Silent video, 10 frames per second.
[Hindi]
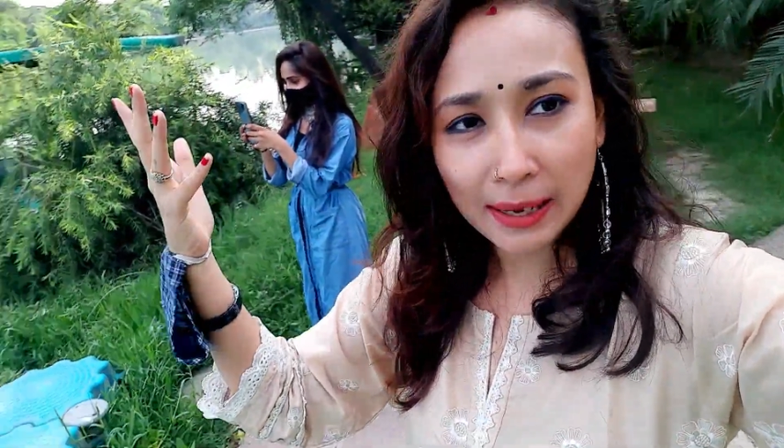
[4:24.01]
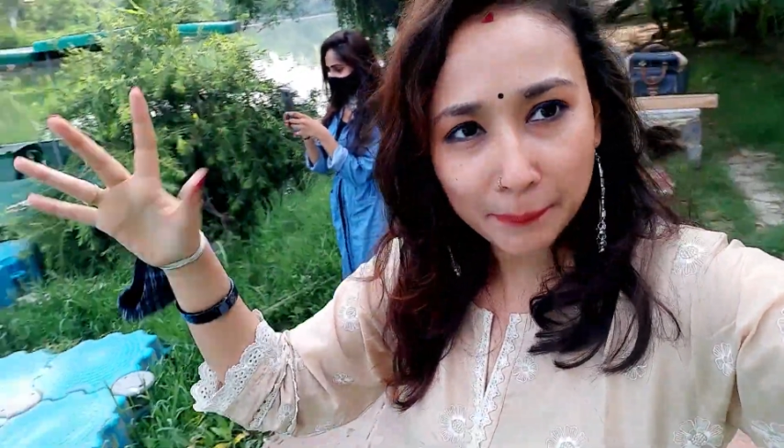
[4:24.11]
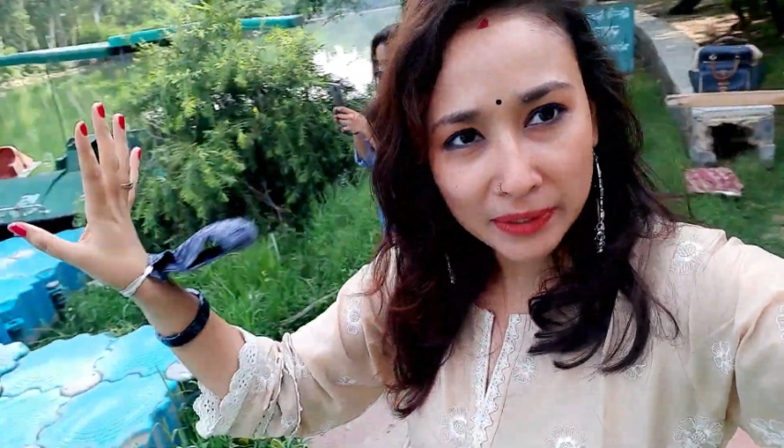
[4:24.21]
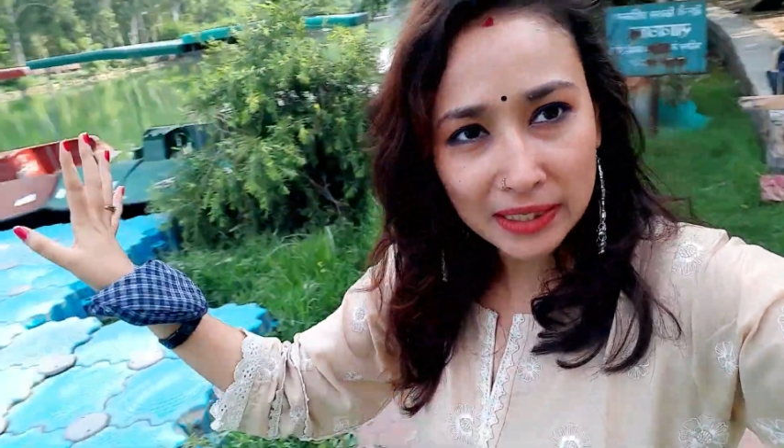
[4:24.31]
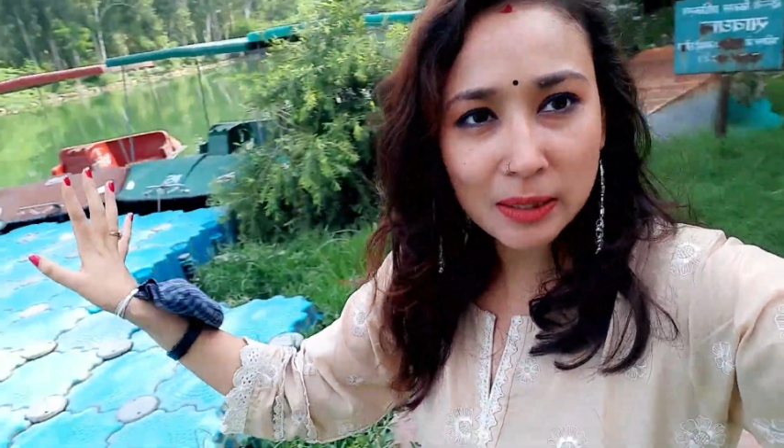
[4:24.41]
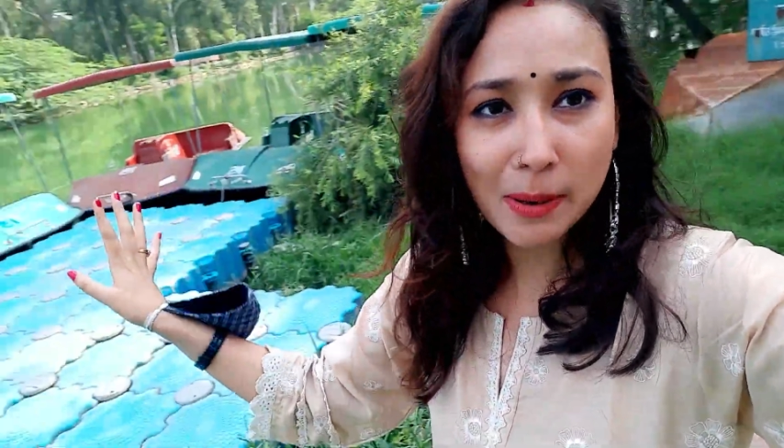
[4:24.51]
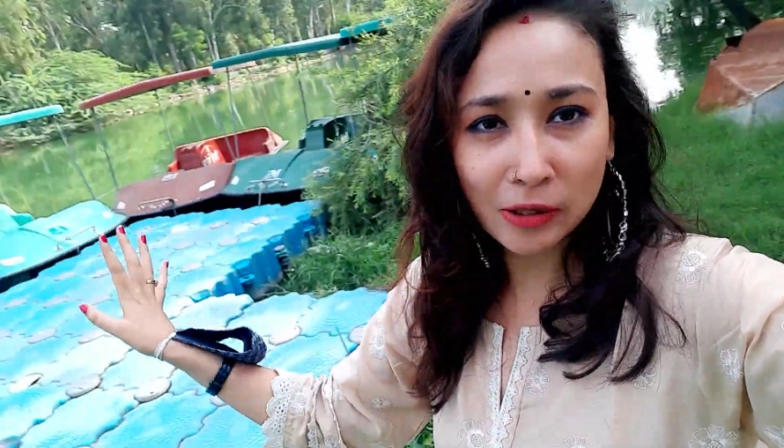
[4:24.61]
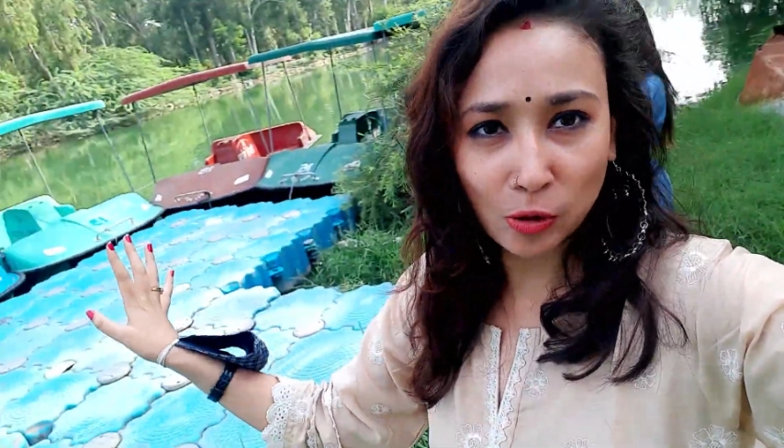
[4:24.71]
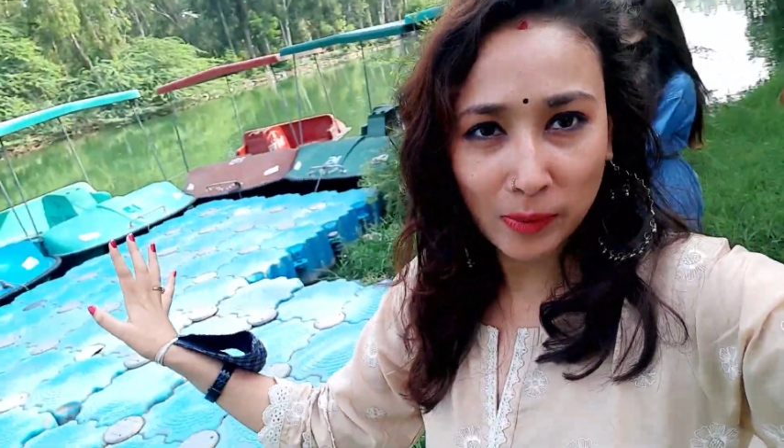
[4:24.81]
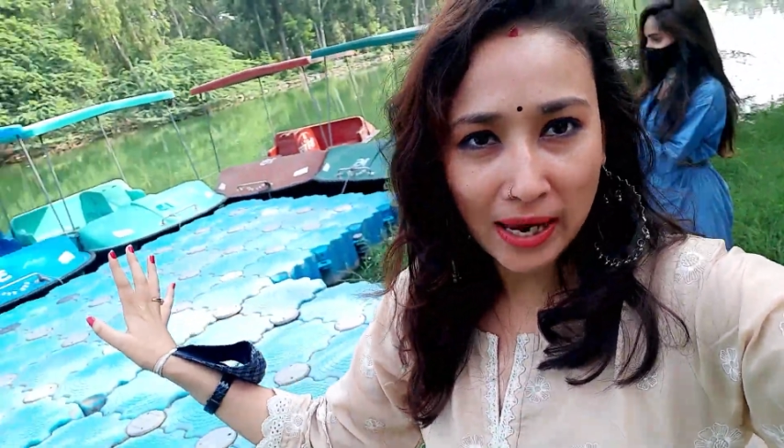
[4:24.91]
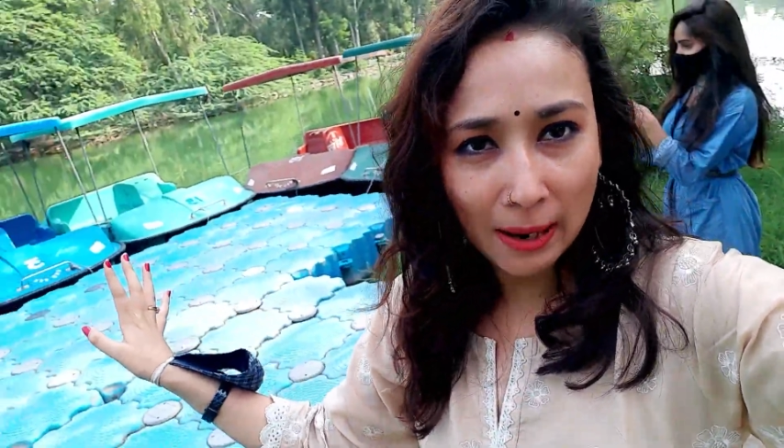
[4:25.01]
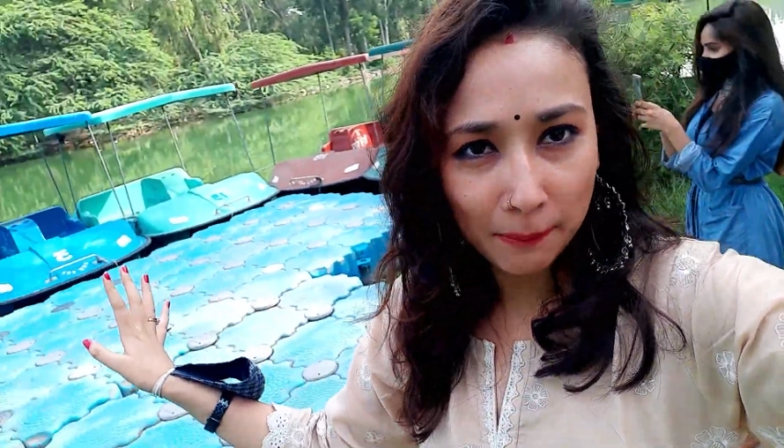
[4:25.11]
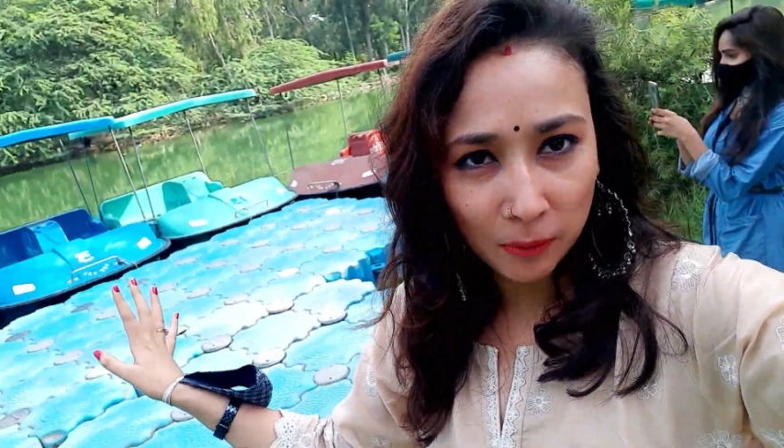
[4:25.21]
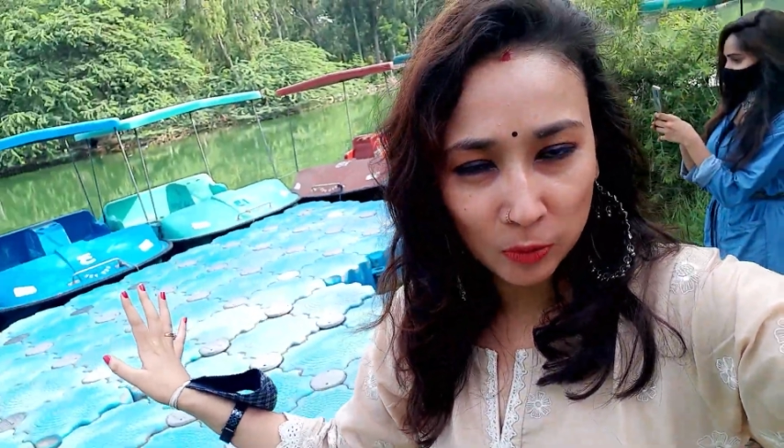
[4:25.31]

अपनी ही बातों में यहाँ पर